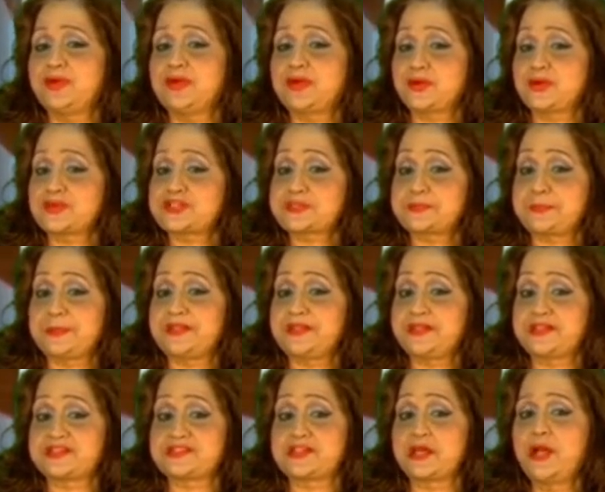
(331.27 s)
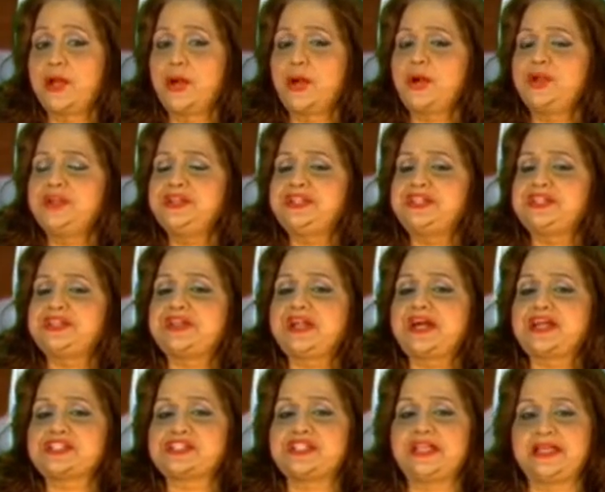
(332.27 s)
वर्क और स्पिरिट और
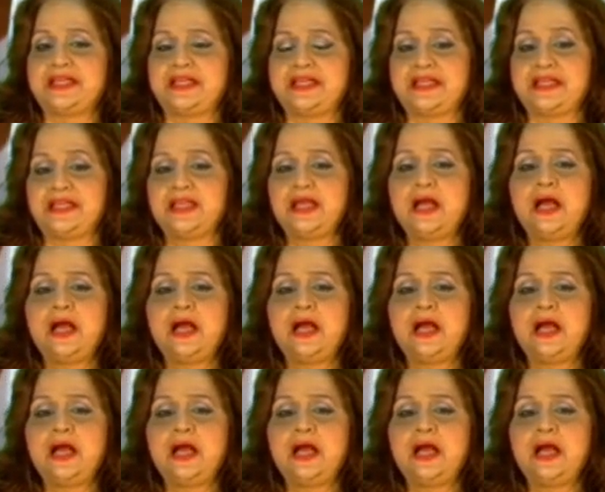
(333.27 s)
निराशा है